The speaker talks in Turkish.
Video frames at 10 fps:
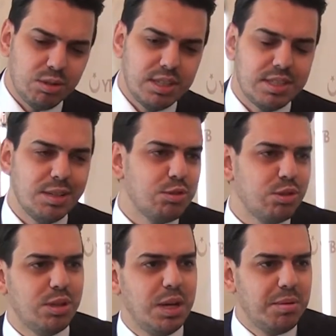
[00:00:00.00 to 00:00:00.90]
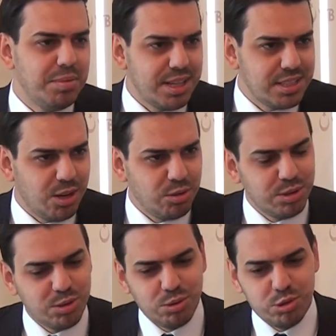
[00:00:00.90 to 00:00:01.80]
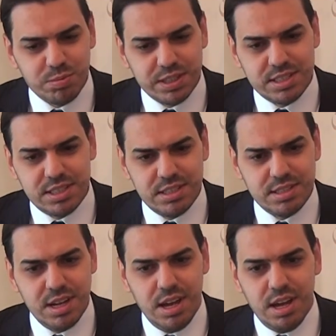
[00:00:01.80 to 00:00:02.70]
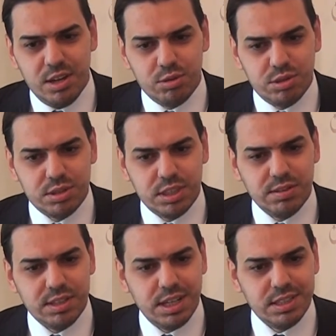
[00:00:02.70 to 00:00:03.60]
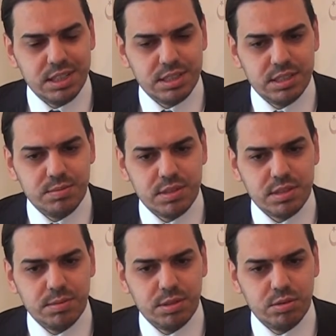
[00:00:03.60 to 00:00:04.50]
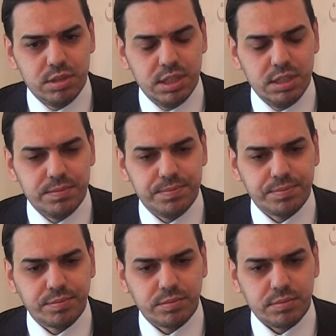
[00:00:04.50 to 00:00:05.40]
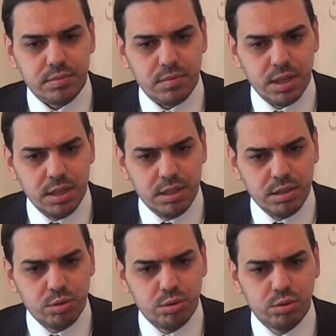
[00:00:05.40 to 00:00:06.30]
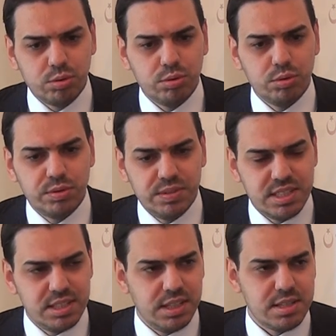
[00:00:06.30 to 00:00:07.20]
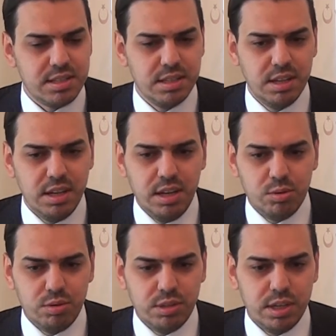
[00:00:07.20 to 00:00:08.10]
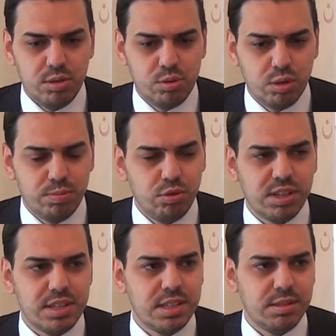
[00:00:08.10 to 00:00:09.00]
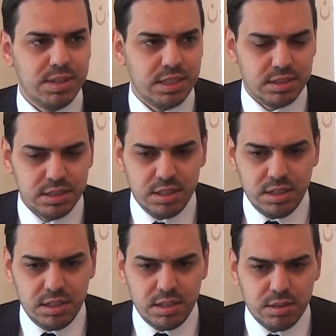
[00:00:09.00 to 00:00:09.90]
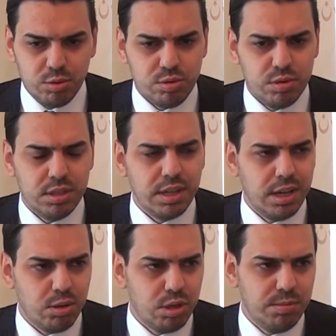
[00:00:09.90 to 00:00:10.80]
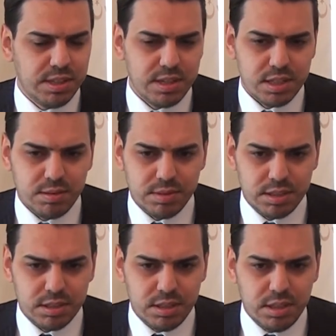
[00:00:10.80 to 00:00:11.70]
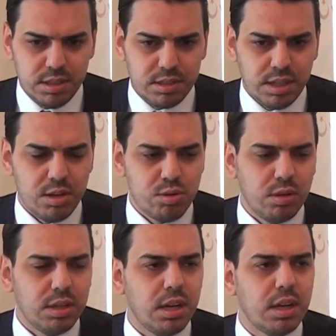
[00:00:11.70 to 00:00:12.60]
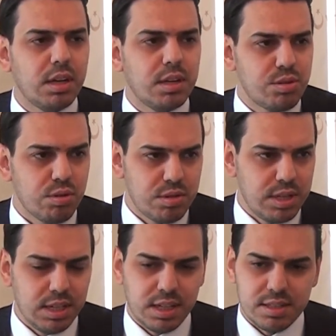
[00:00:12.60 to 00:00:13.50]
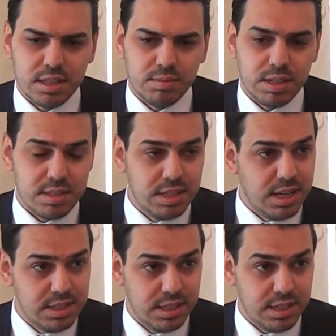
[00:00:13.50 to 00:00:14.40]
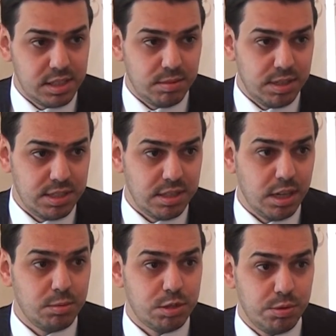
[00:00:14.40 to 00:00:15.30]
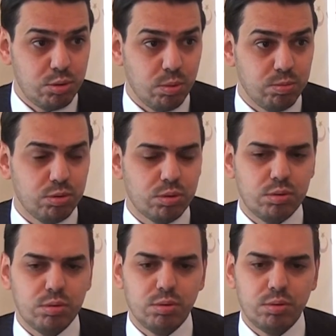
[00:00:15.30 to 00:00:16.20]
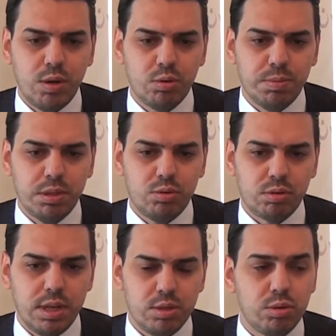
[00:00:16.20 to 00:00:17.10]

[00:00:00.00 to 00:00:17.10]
Dolayısıyla bugün biraz daha onları konuşmak isteriz. Yurt dışındaki vatandaşlarımız tabii Türkiye'nin e, gurur e, vesilesi. Türkiye için çok büyük kazanımlar, e, uzun yıllar ekonomik kazanımlar, daha sonra sosyal kazanımlar, siyasi kazanımlar sağlamış bir topluluk Avrupalı Türkler.